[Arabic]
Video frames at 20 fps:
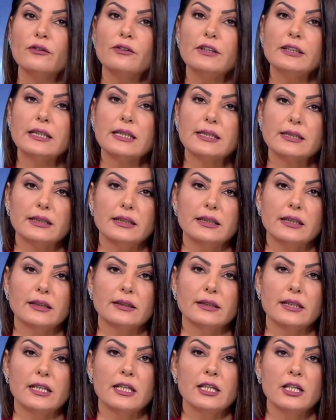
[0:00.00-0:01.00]
في
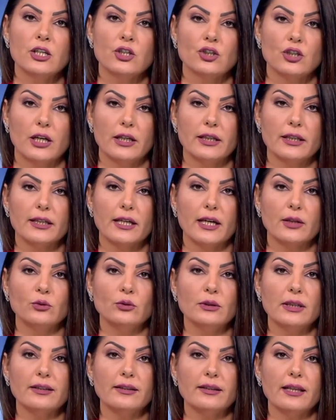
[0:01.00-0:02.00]
تسعيرة شهر
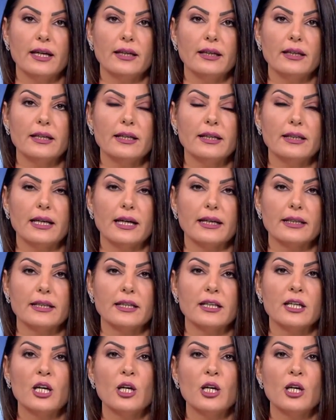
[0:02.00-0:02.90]
كانون الثاني يناير